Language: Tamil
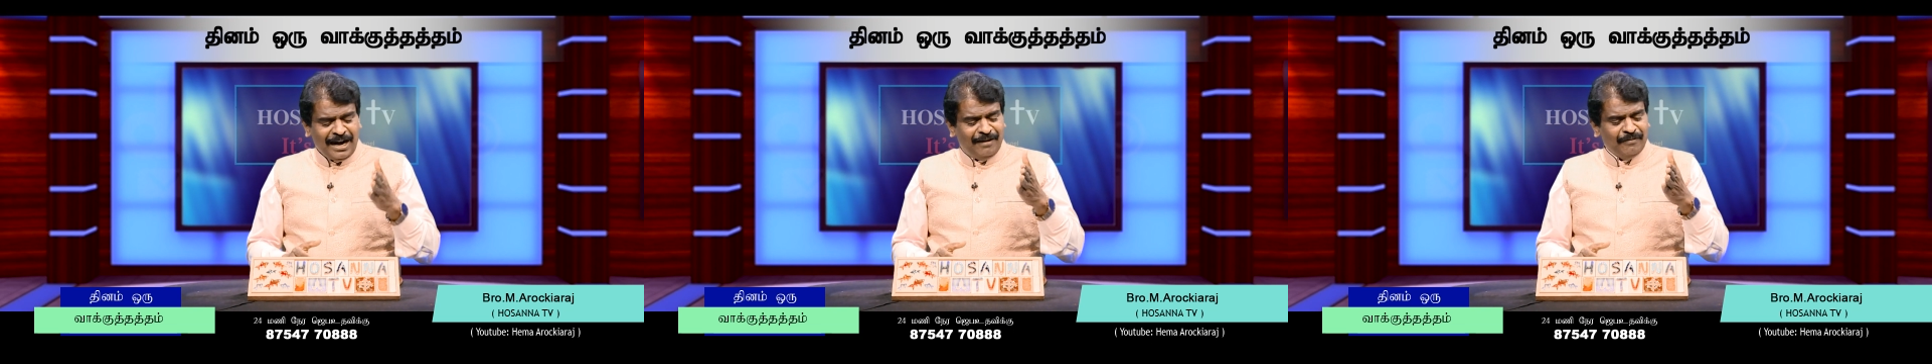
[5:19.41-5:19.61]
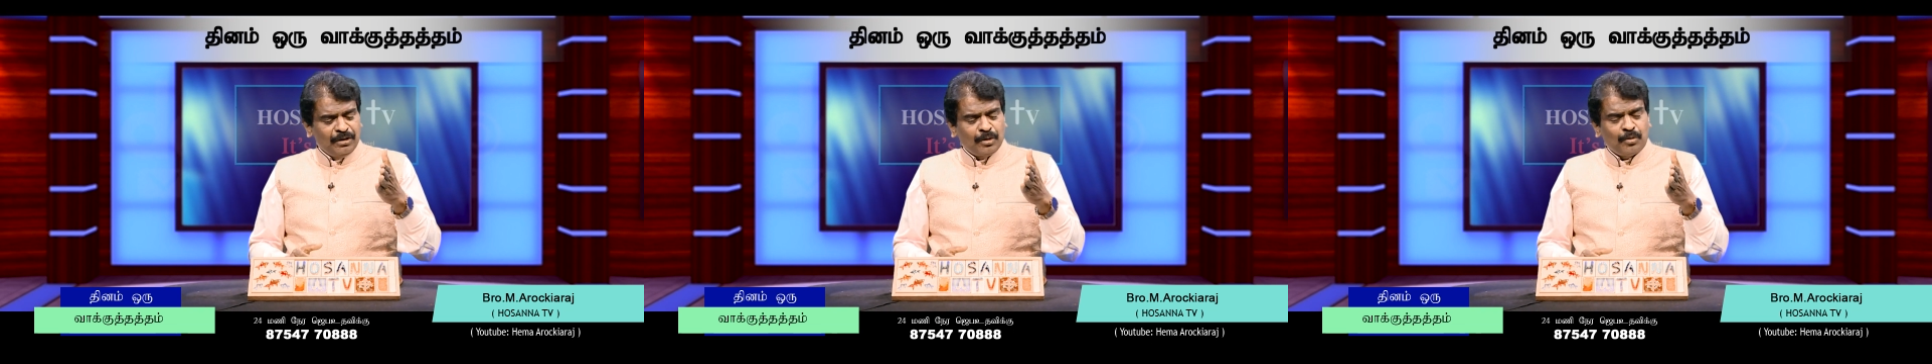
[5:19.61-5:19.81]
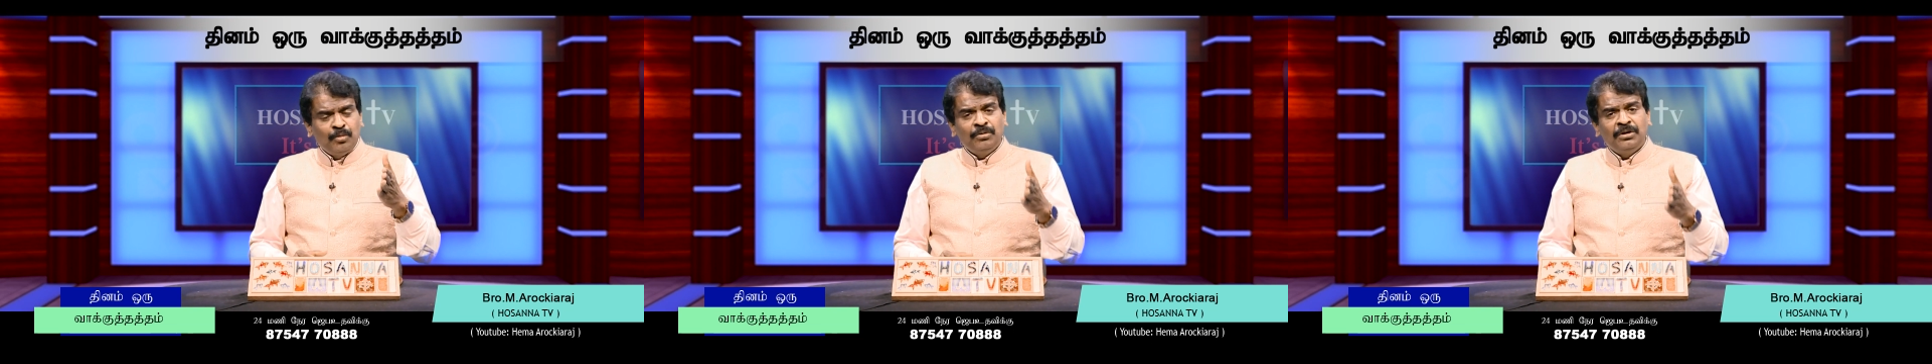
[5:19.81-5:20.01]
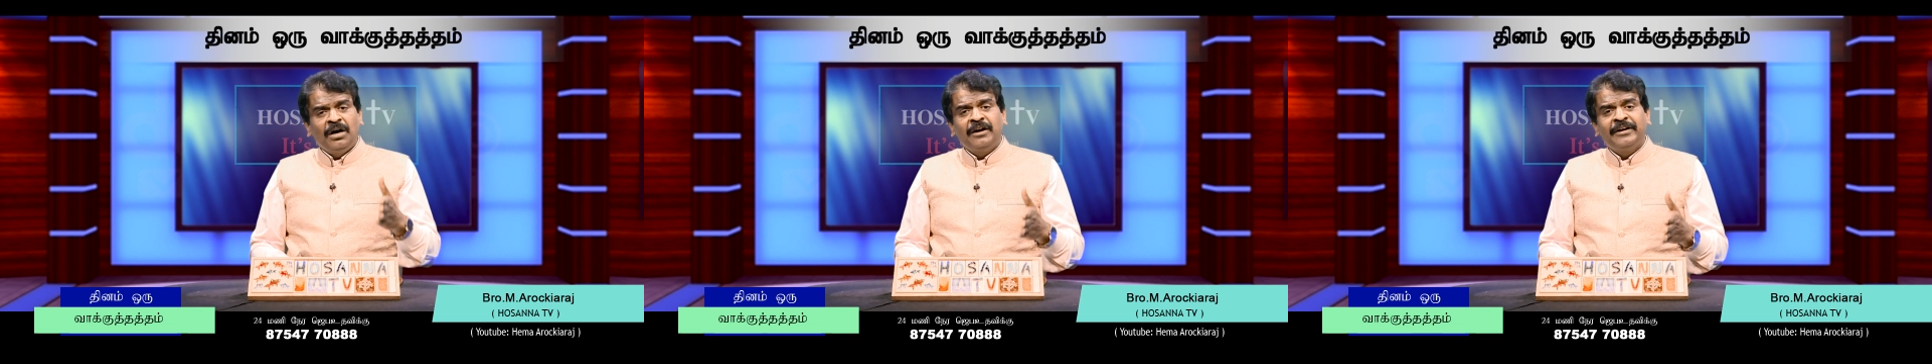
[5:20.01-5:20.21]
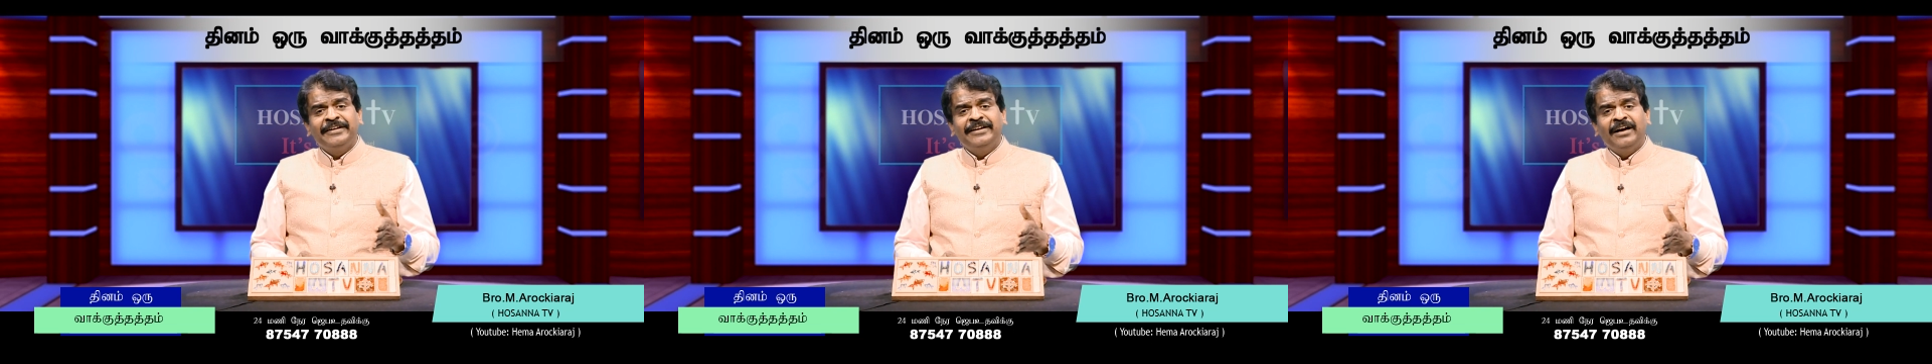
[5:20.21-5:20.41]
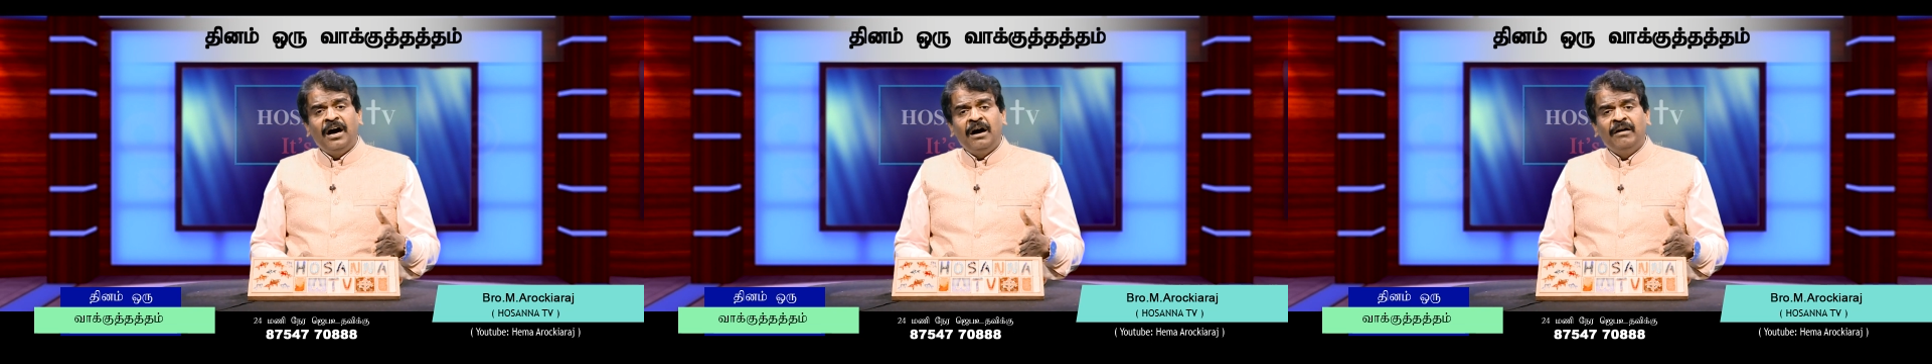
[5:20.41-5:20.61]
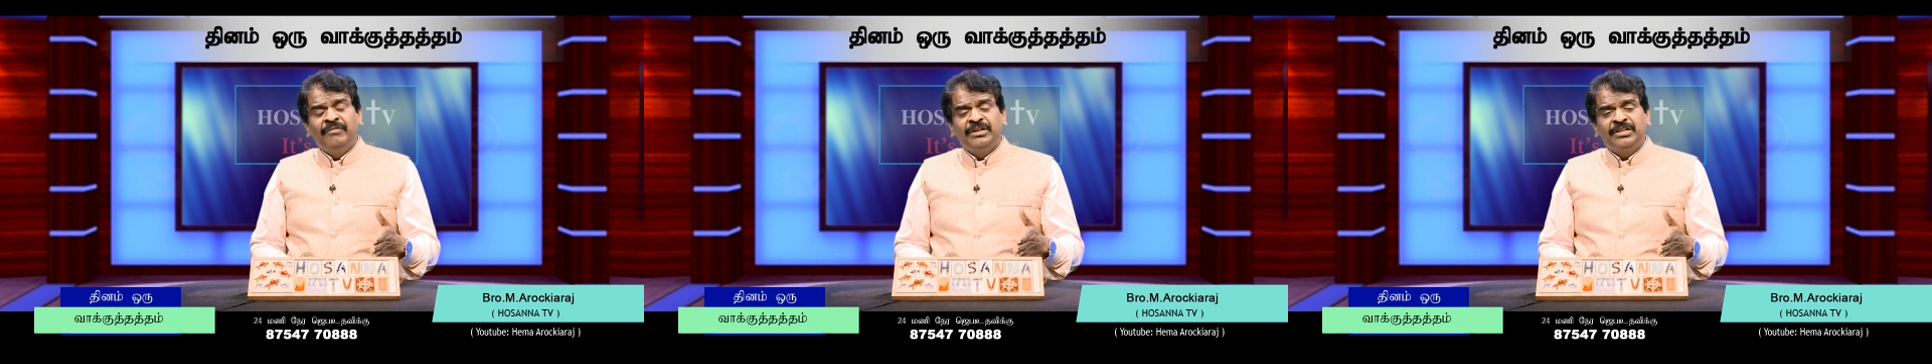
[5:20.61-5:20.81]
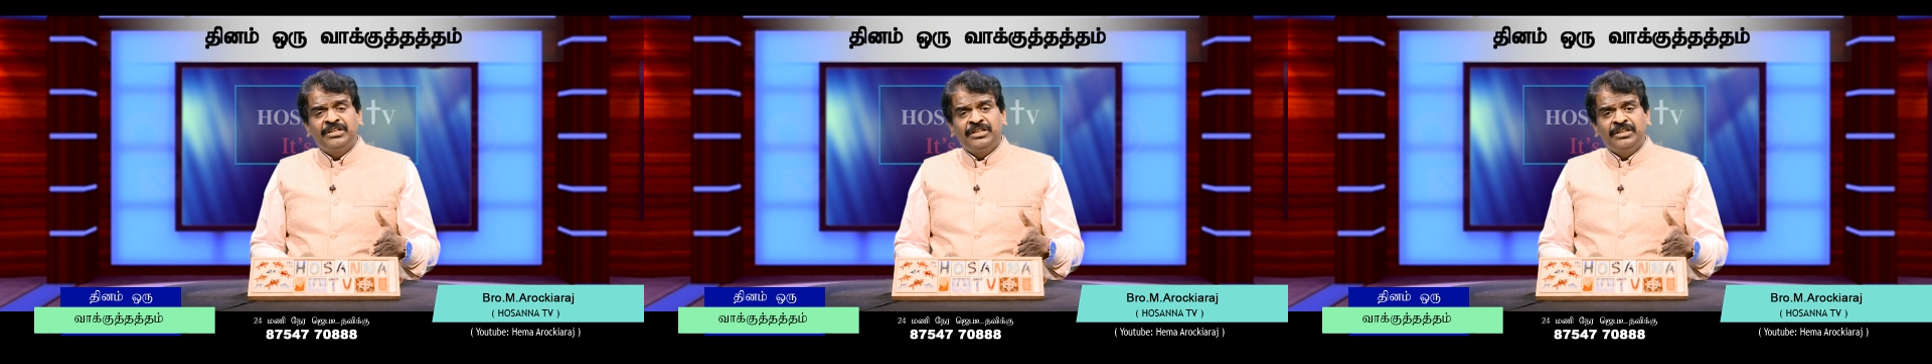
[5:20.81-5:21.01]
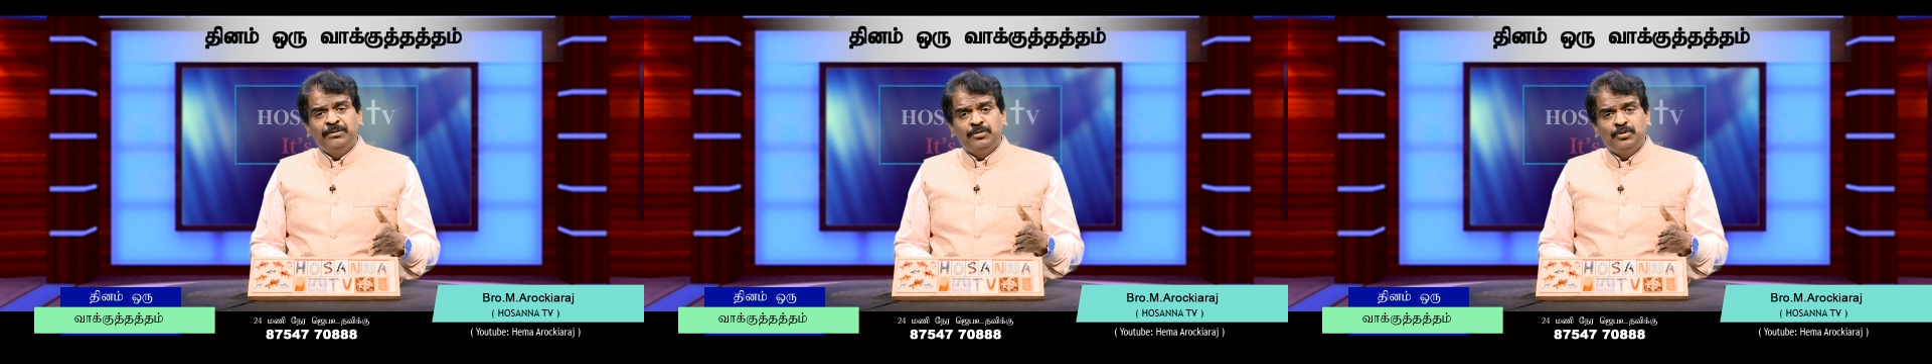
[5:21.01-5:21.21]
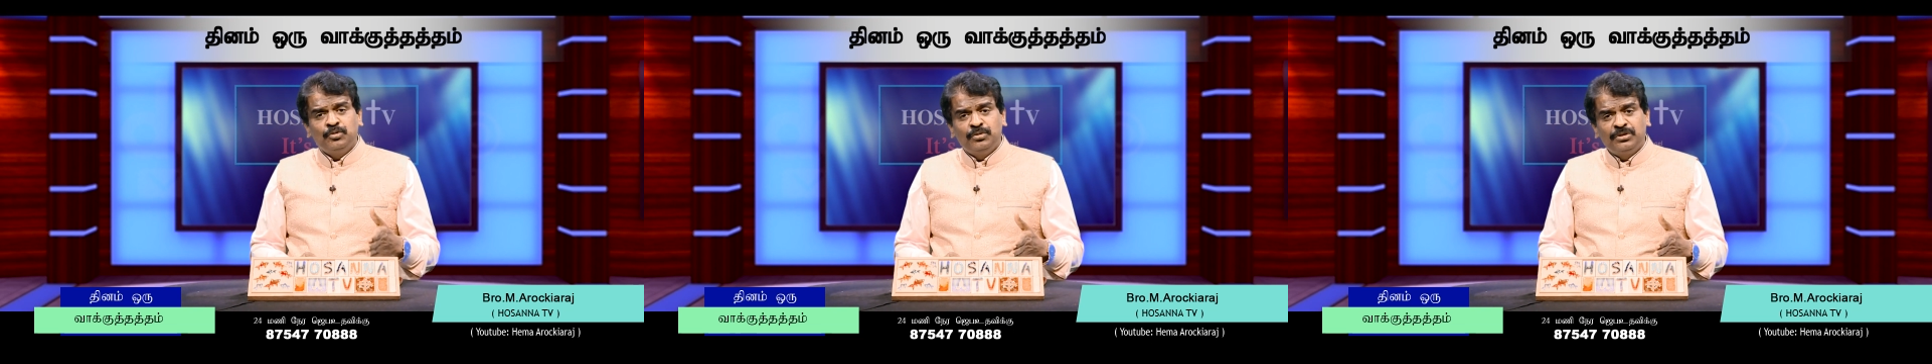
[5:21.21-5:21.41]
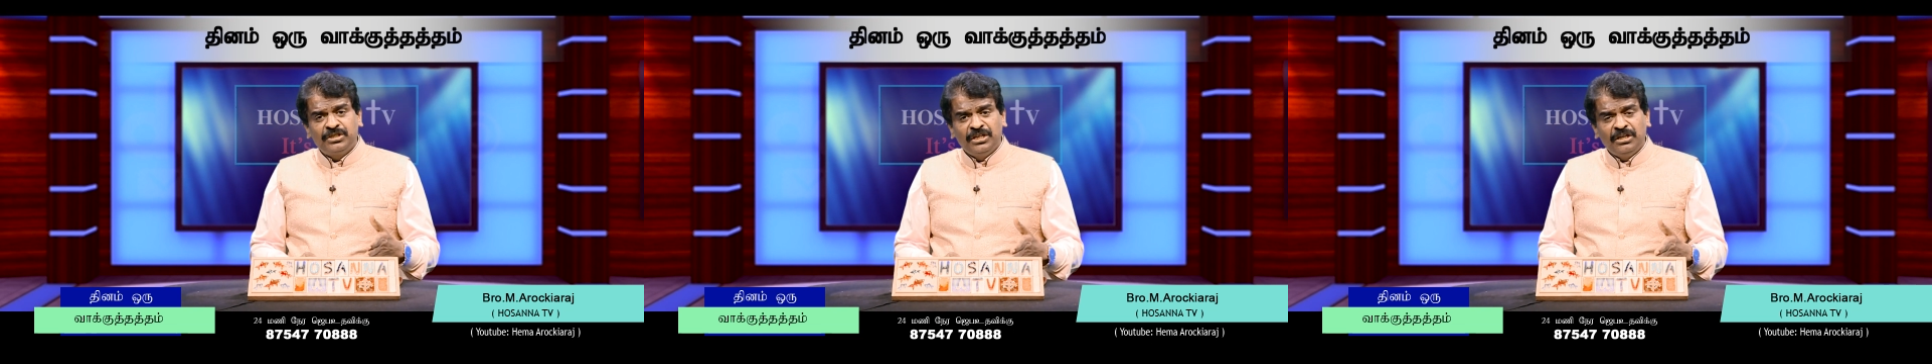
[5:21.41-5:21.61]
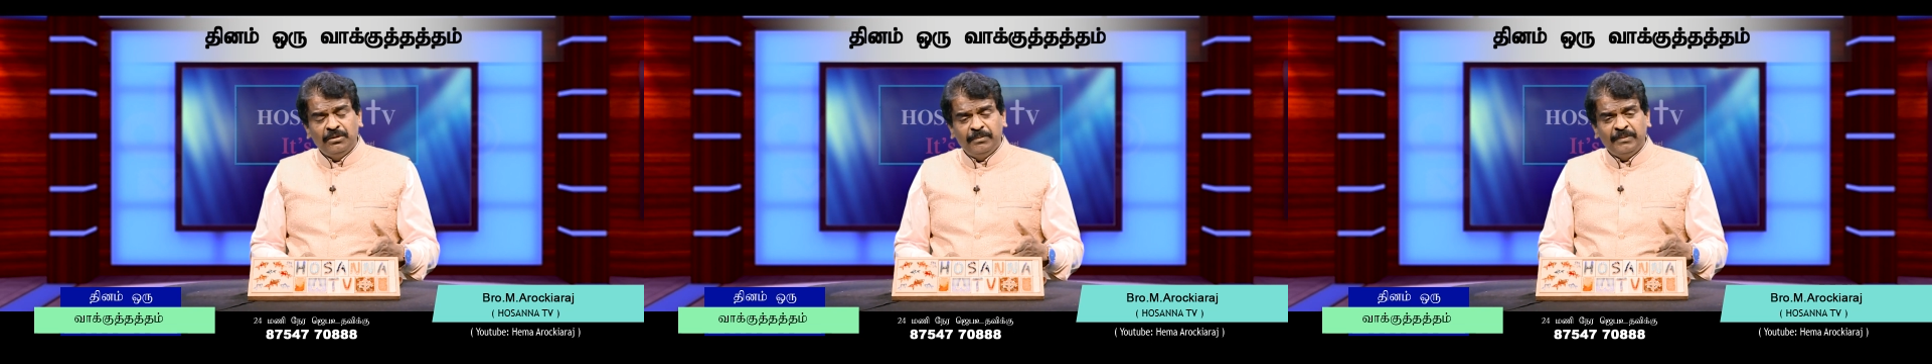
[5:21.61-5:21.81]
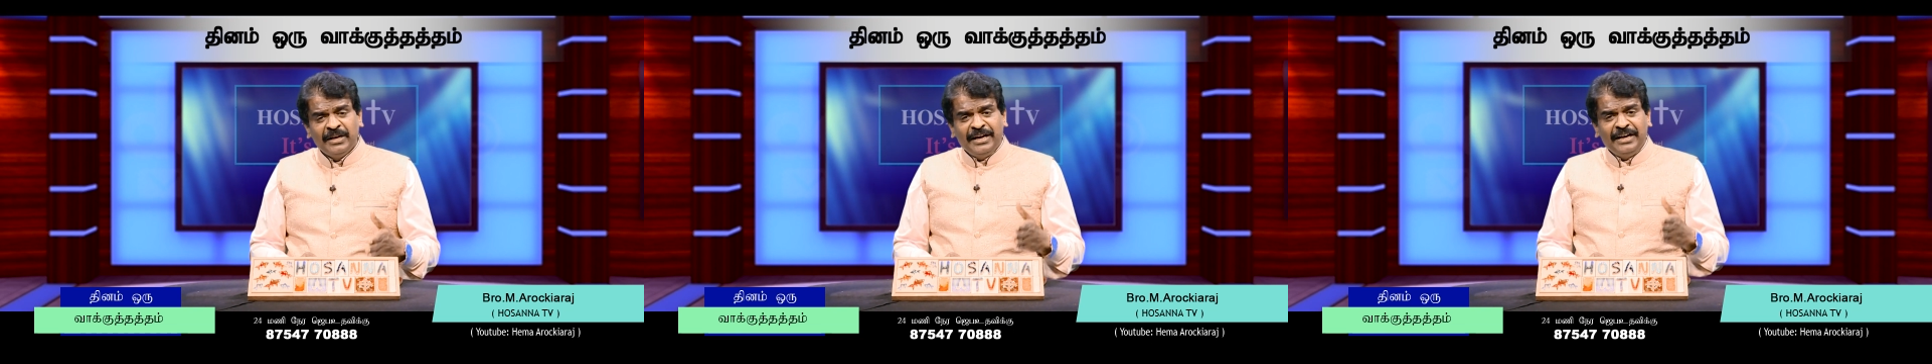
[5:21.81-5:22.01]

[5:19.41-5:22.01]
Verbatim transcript: அவனுக்கு உண்டான யாவற்றையும் சுற்றிலும்